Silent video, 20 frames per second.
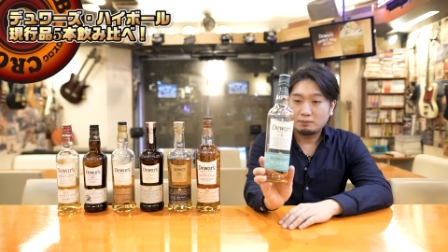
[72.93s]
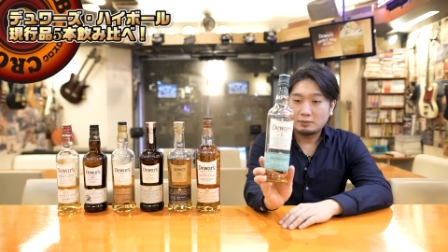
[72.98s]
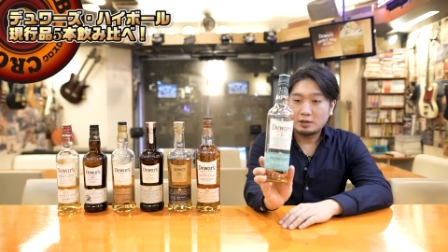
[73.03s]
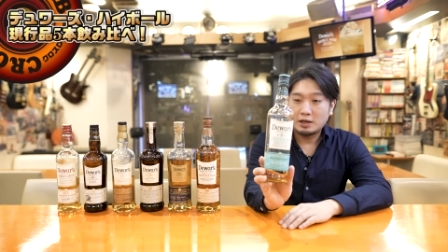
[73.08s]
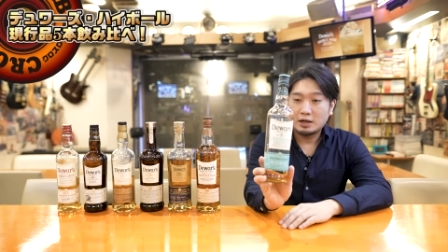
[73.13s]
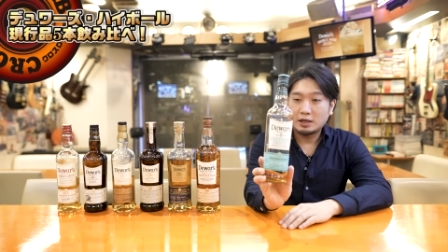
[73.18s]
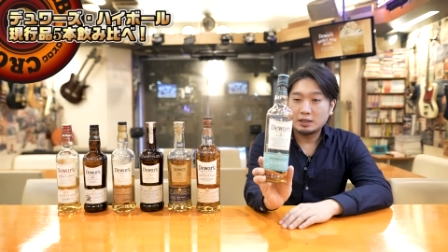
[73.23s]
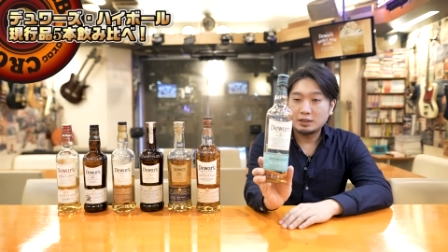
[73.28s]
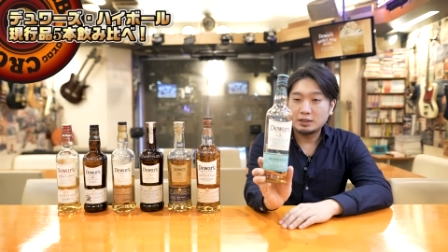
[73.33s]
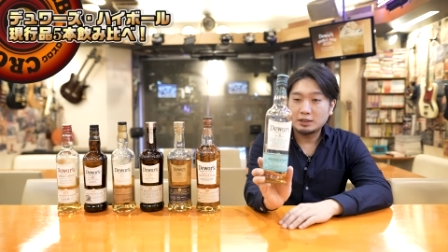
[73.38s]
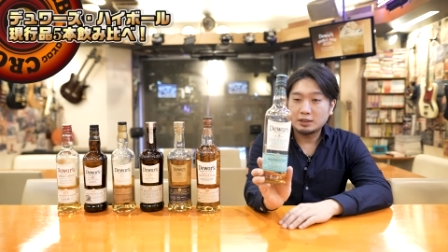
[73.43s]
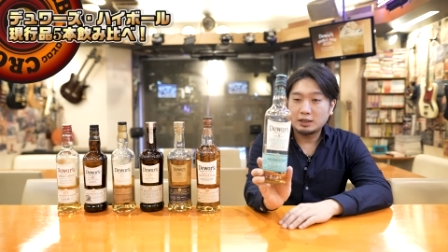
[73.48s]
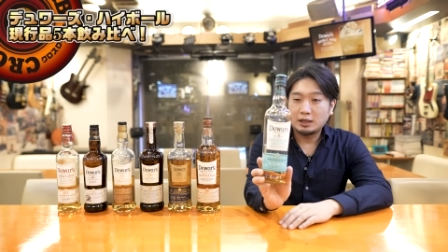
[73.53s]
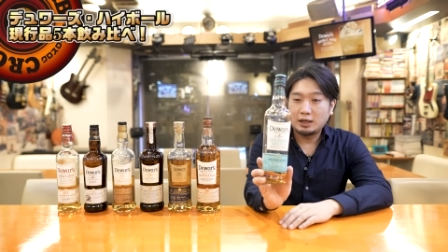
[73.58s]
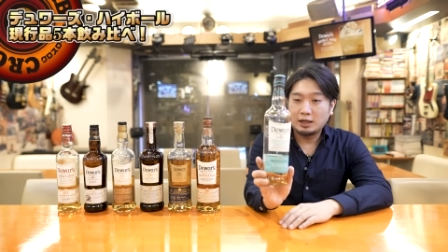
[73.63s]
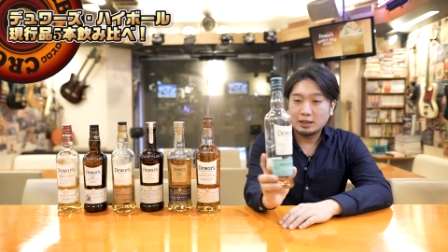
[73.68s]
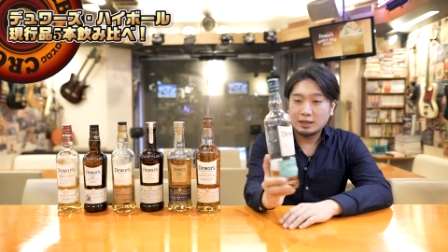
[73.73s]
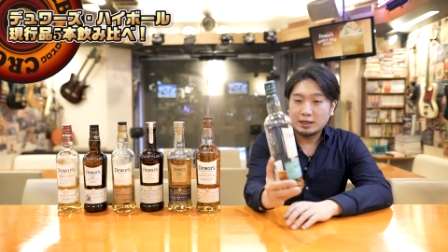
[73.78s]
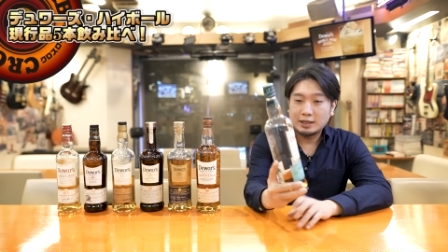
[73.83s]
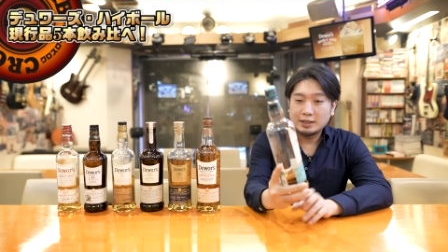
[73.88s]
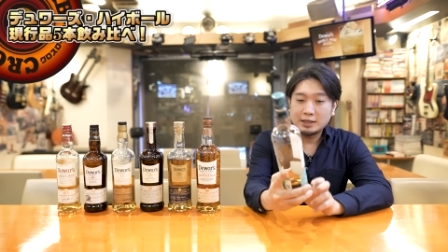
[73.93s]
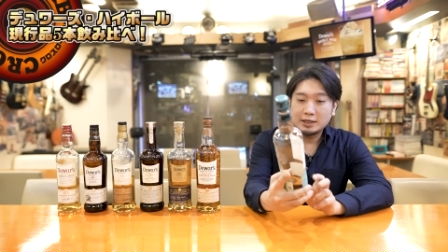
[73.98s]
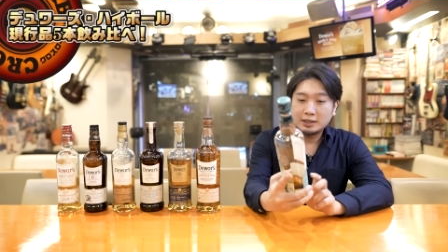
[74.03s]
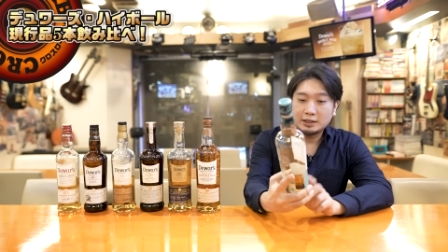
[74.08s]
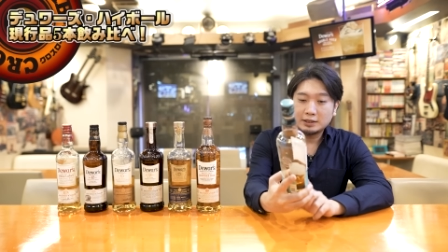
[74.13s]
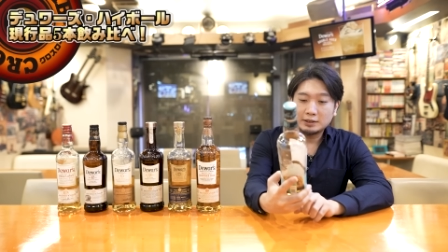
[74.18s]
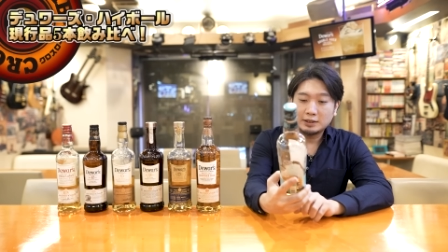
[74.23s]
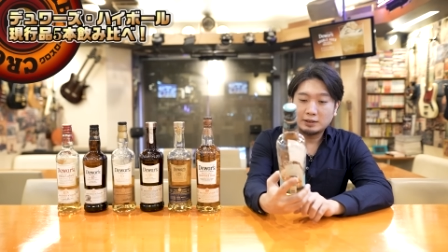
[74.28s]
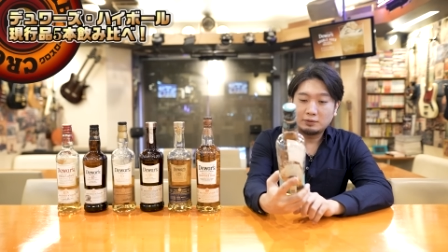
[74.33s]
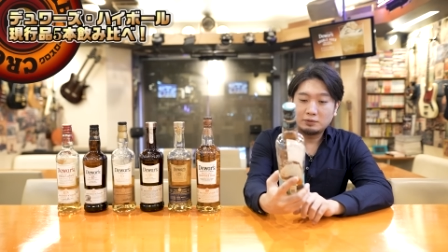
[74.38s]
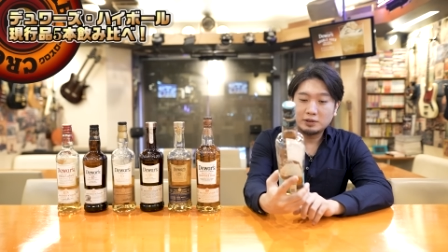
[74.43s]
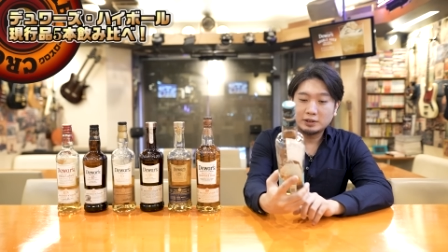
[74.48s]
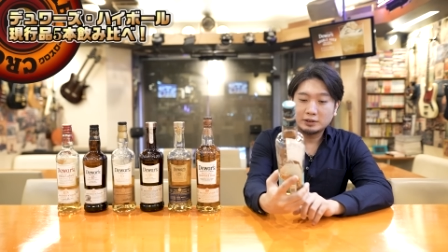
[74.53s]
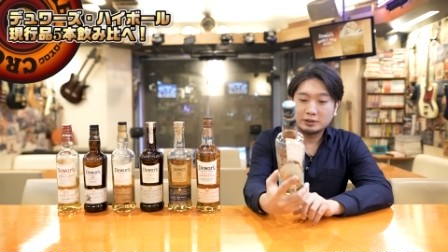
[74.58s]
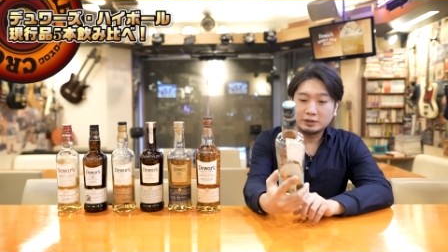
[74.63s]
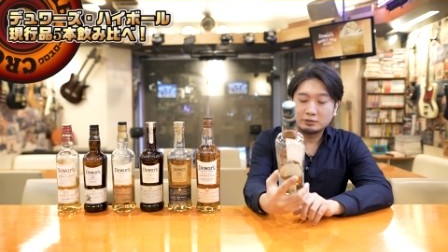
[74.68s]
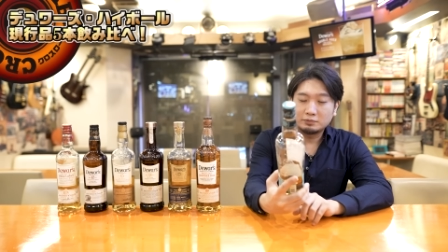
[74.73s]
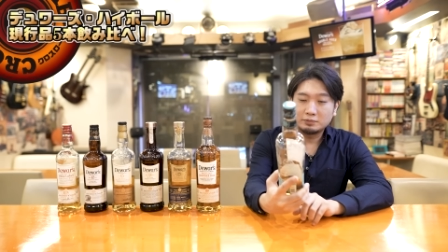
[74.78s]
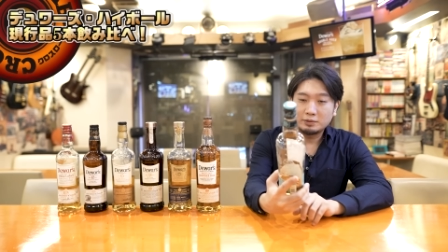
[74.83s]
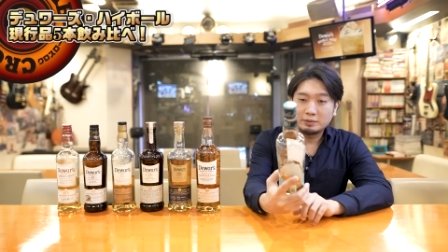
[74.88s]
なかなか買えない方が多かっ
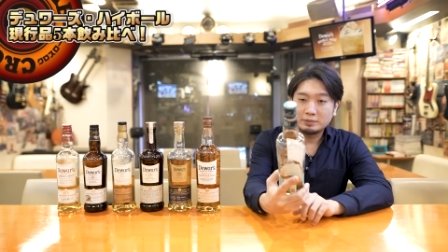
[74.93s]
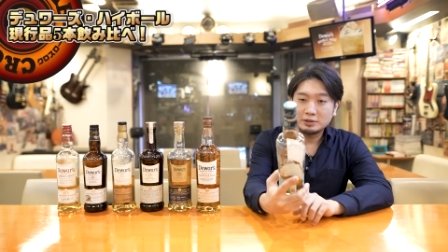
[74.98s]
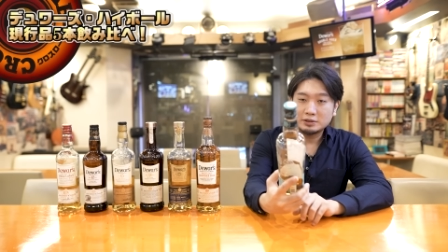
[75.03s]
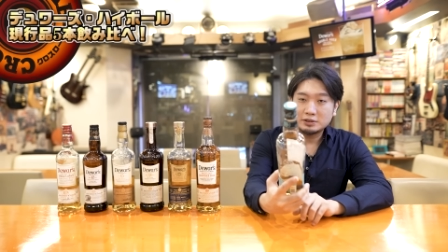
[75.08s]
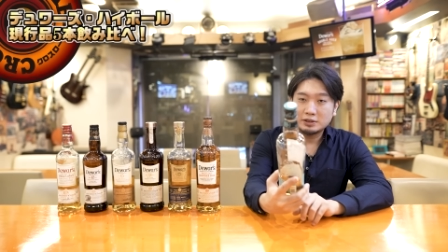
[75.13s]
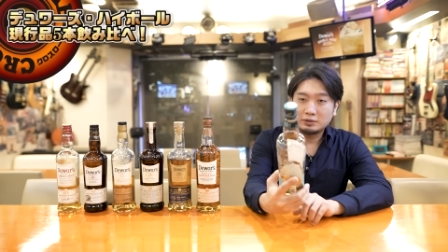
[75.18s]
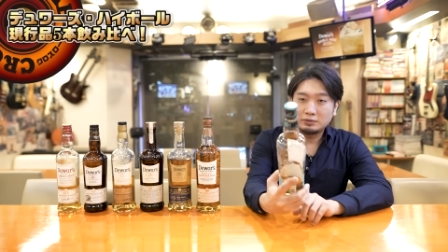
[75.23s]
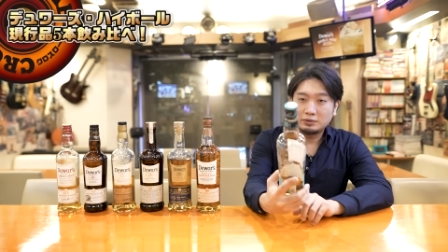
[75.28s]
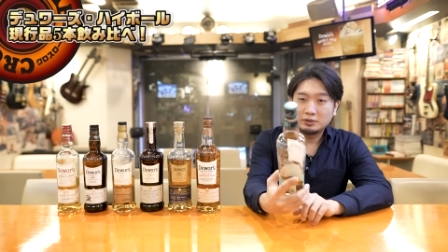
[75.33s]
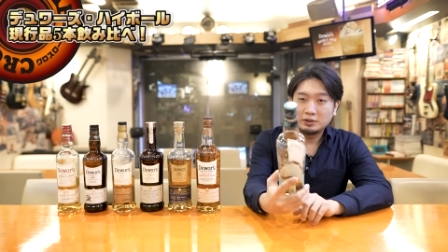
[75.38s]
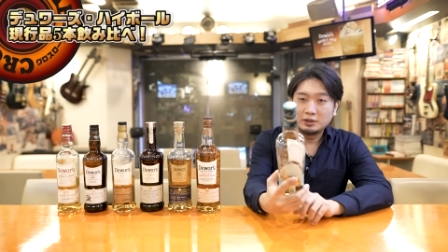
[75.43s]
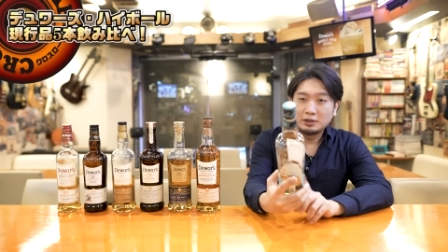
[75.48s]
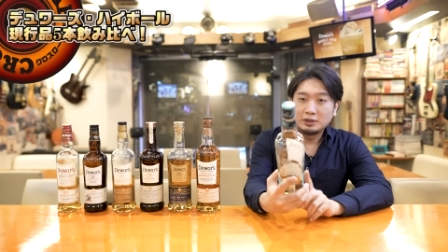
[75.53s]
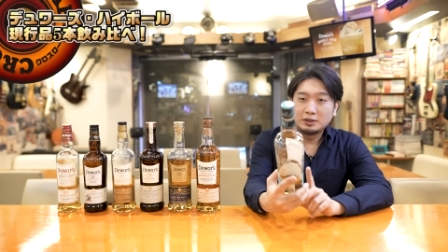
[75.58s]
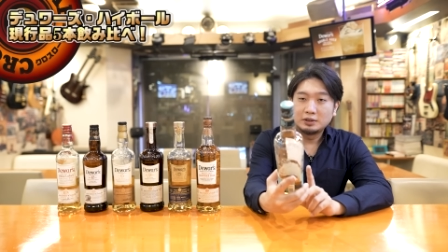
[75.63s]
たと思いますけど、